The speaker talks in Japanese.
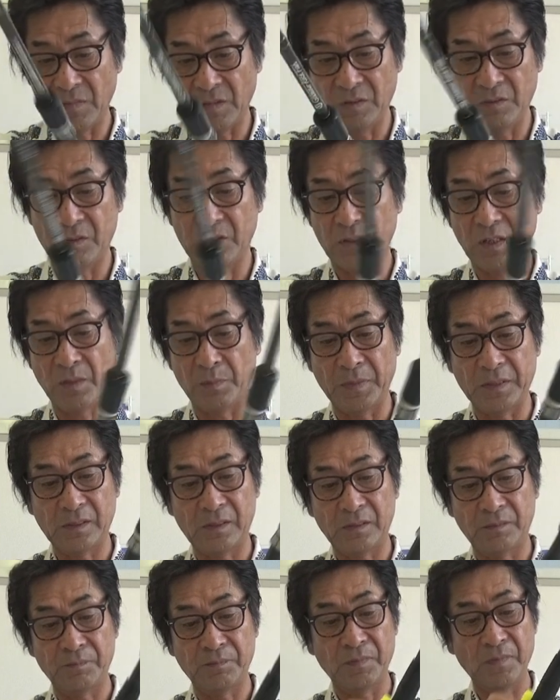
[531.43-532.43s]
塗りつけま
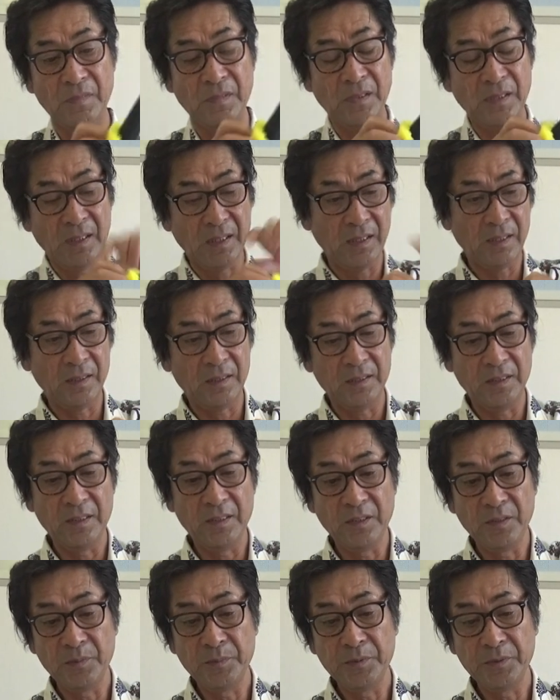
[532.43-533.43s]
すで
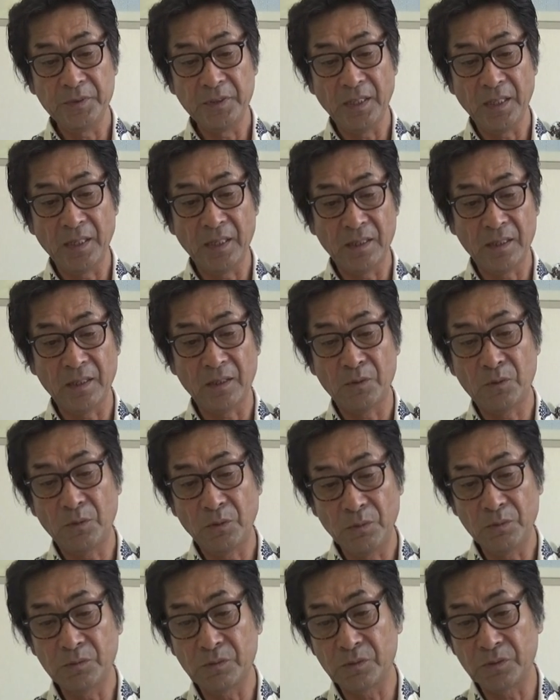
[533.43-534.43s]
EVA や
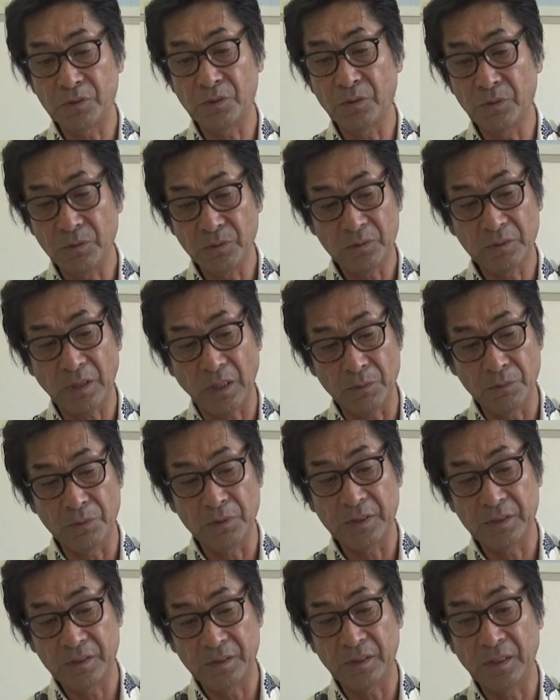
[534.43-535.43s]
コルクその他を
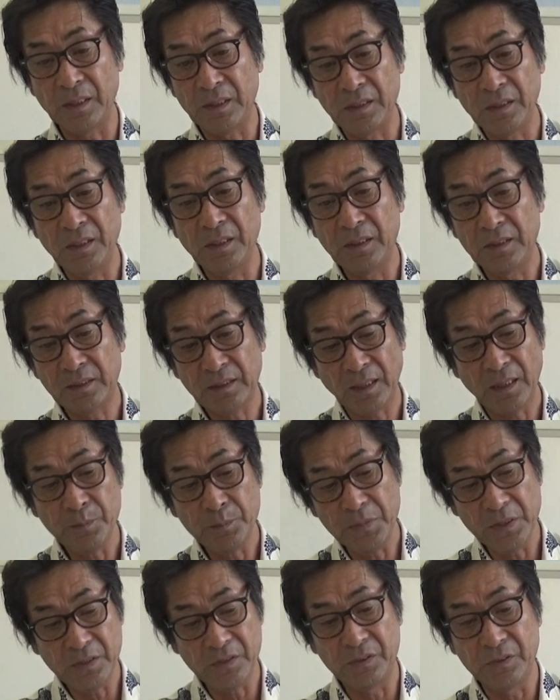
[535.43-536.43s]
ですね
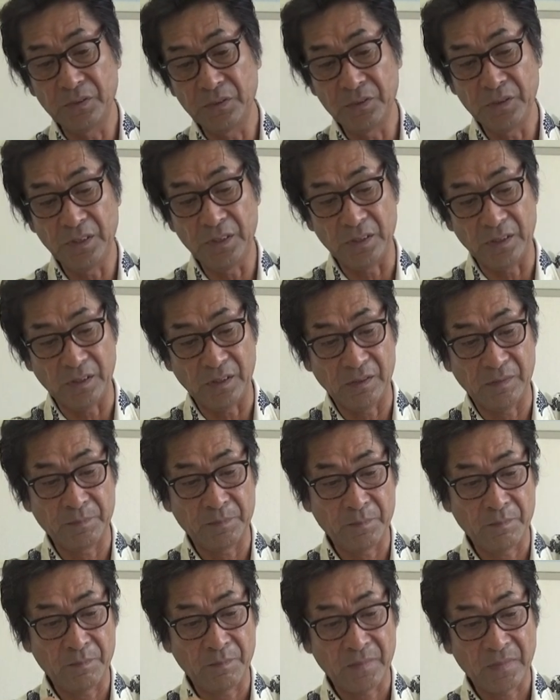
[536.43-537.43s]
傷めずに
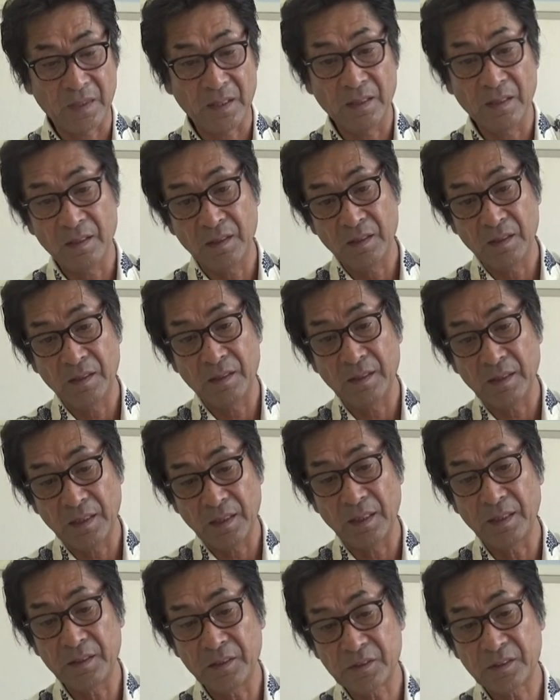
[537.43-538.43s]

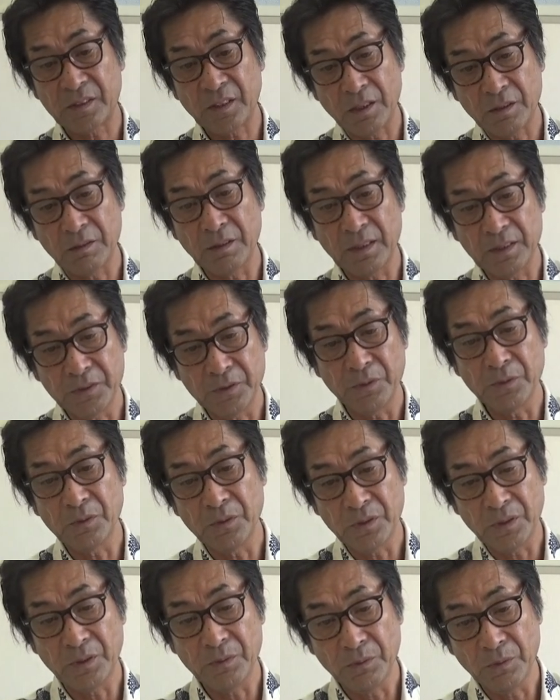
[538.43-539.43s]
エリクサーは
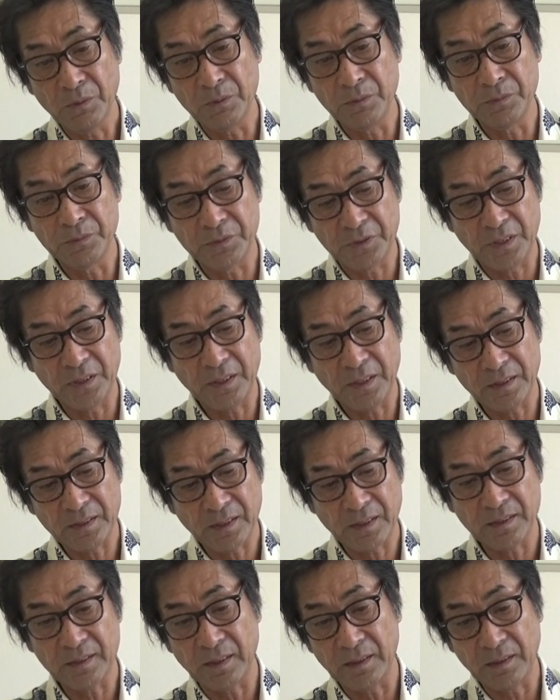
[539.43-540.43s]
汚れを浮き出
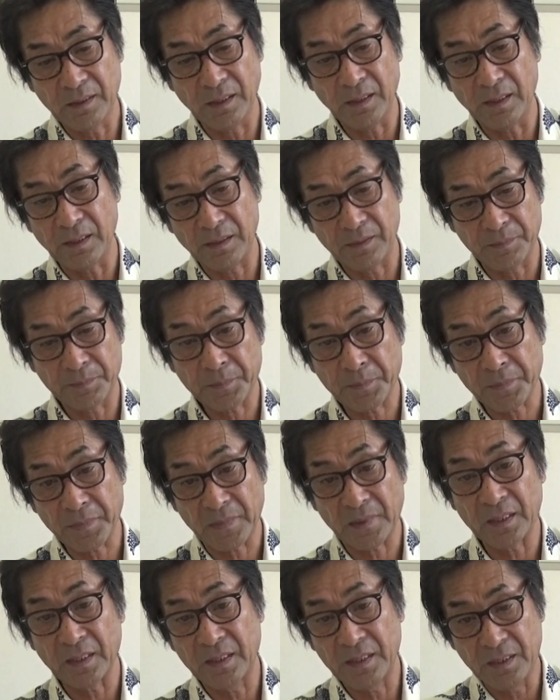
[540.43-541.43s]
させて
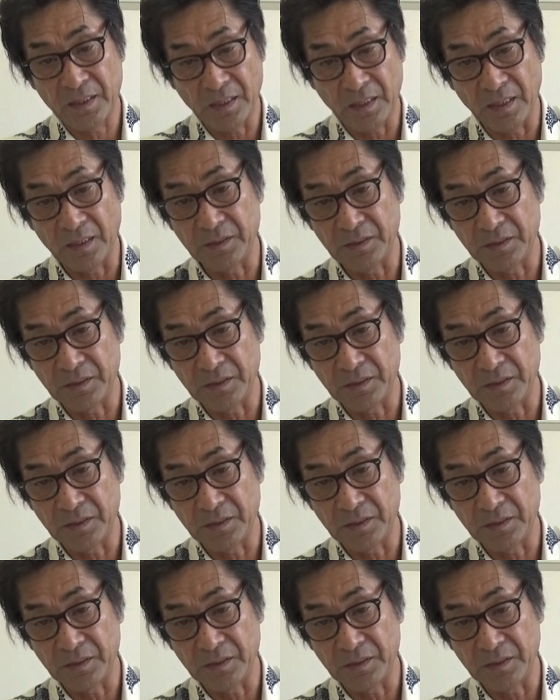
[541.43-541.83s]
きれい